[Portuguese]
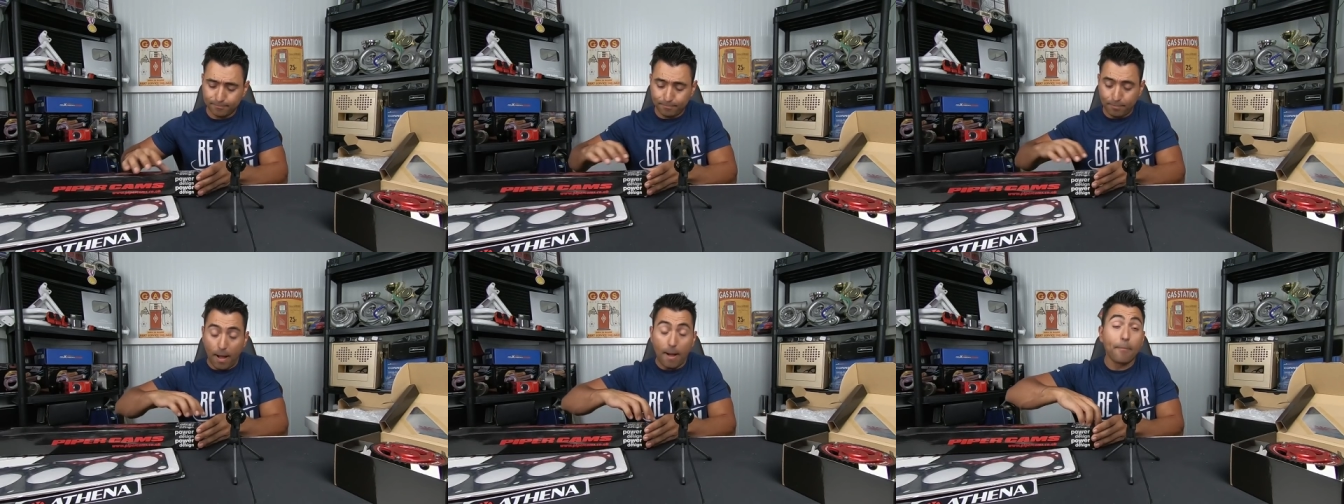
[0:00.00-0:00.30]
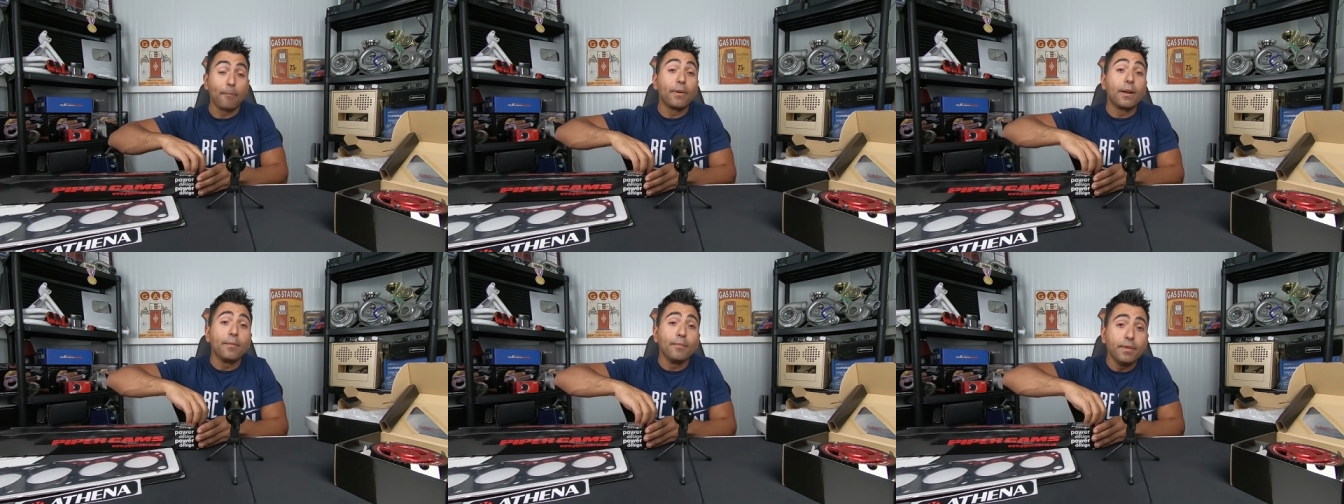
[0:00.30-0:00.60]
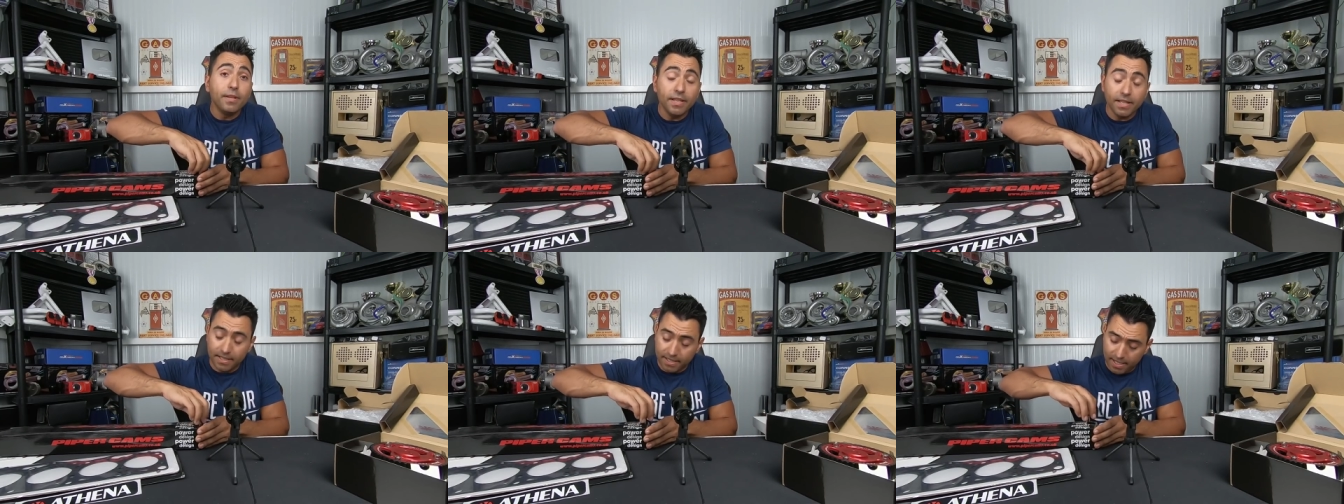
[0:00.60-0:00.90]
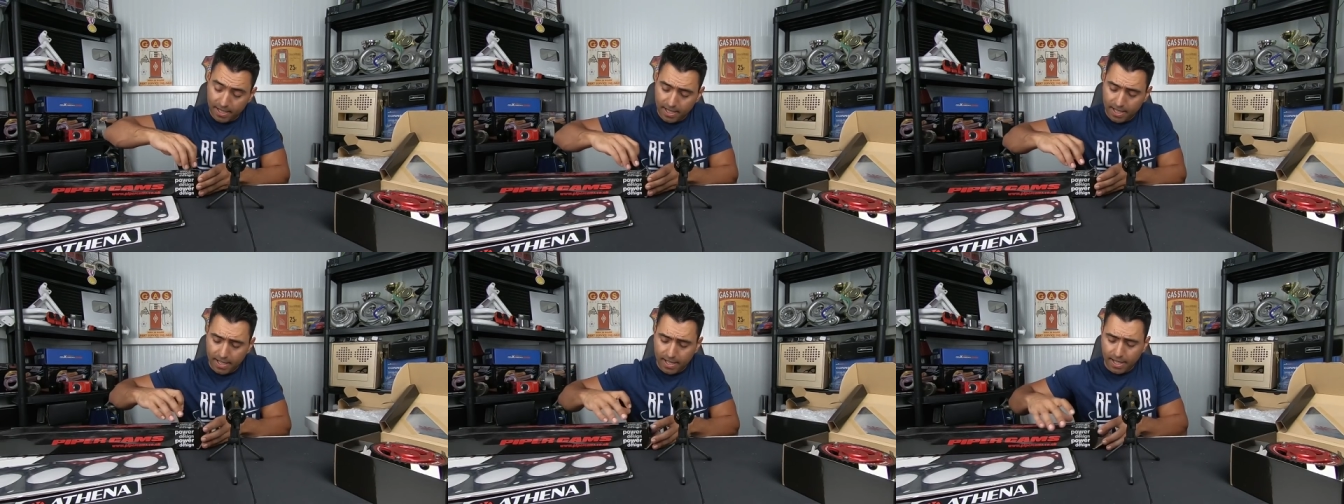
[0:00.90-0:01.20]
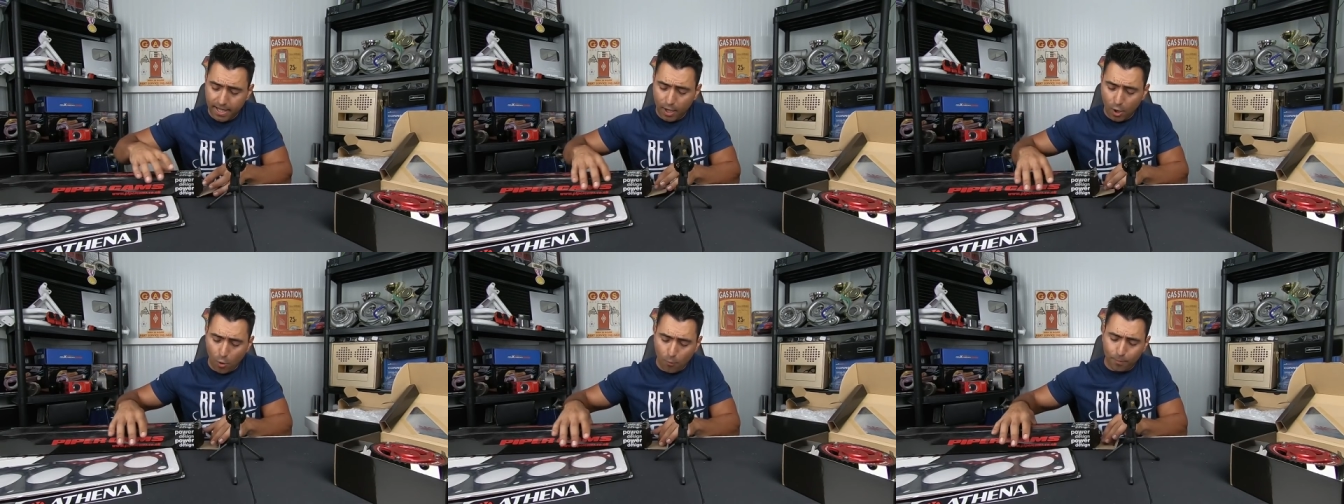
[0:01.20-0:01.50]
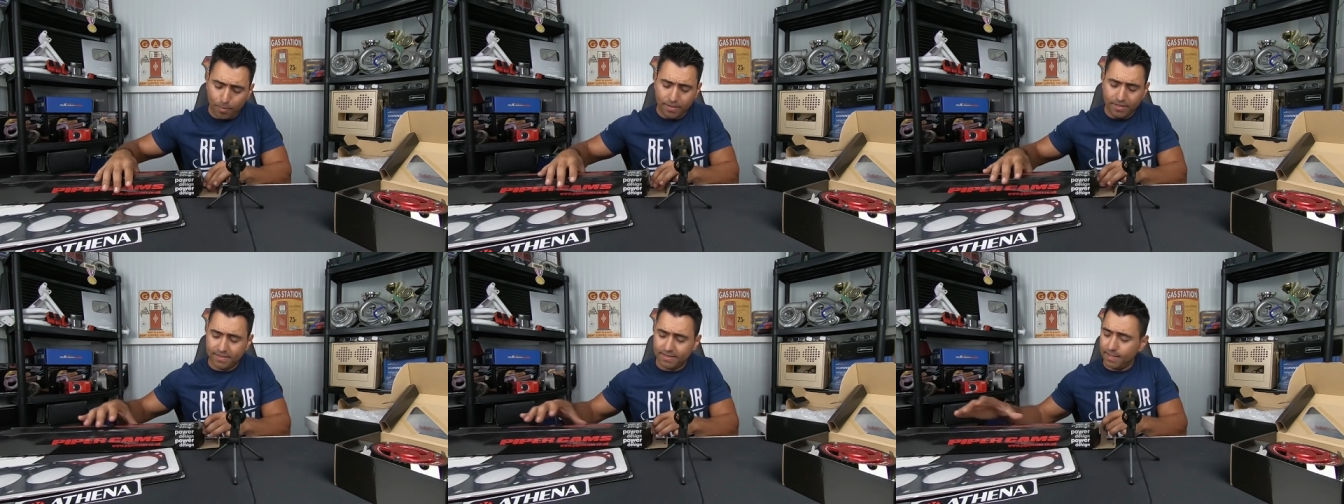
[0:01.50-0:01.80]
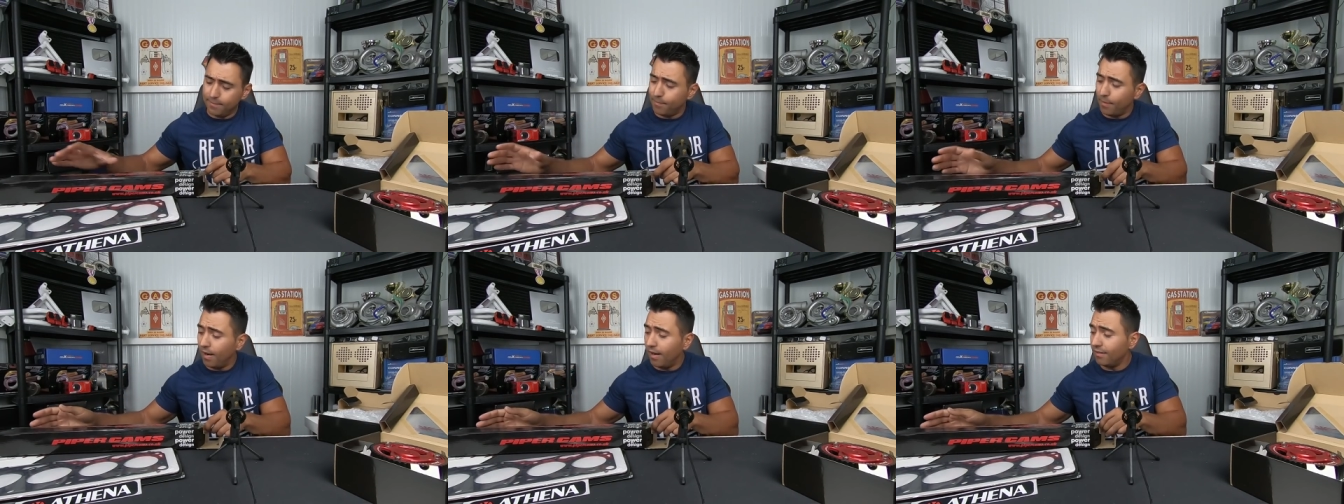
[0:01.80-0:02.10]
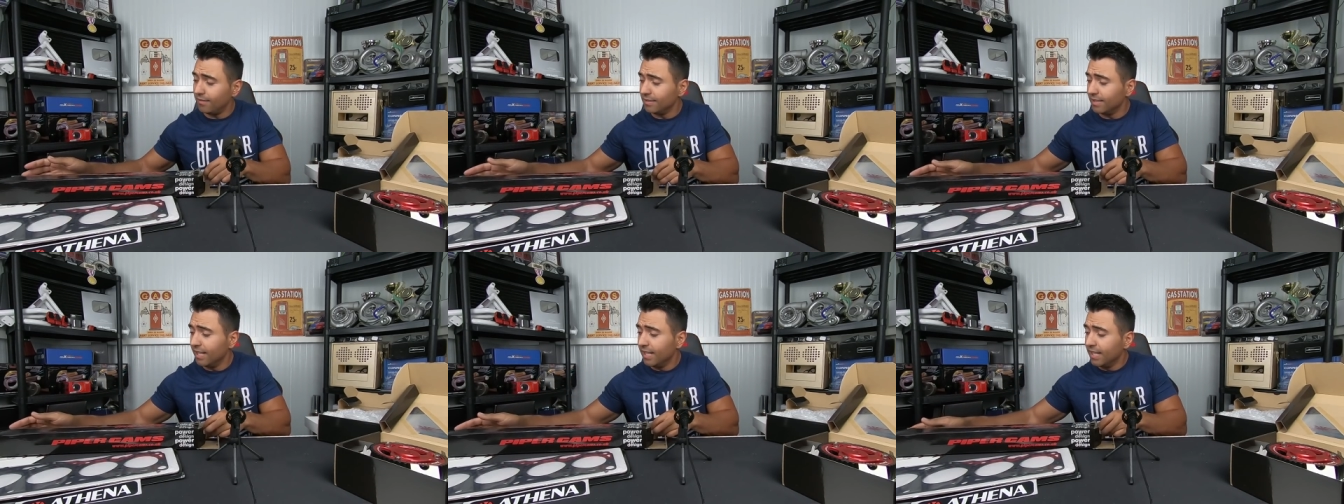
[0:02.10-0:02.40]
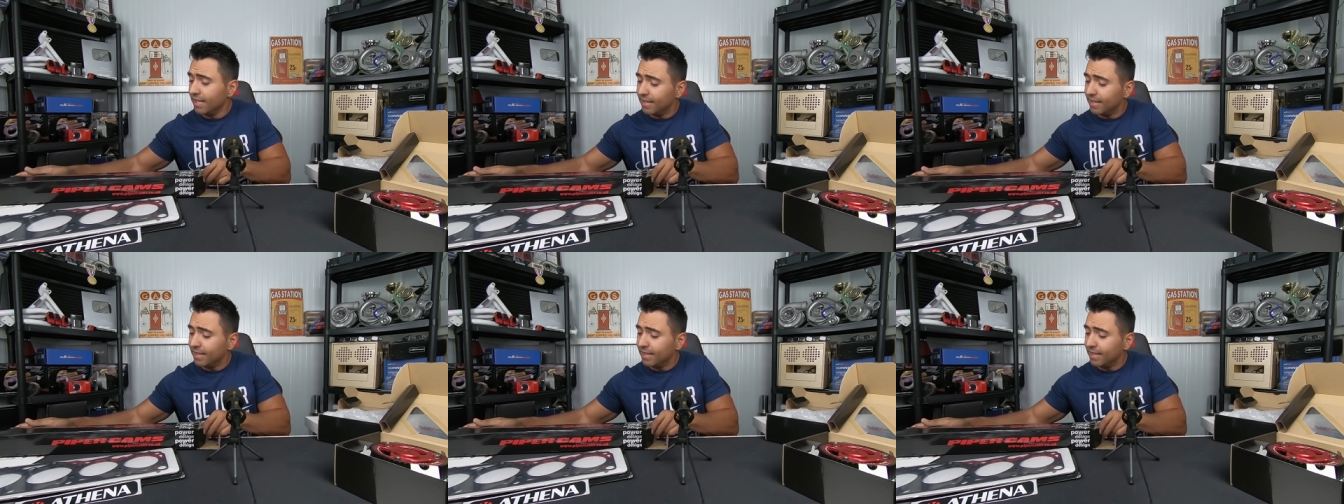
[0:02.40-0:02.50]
Pá, para mim é o principal.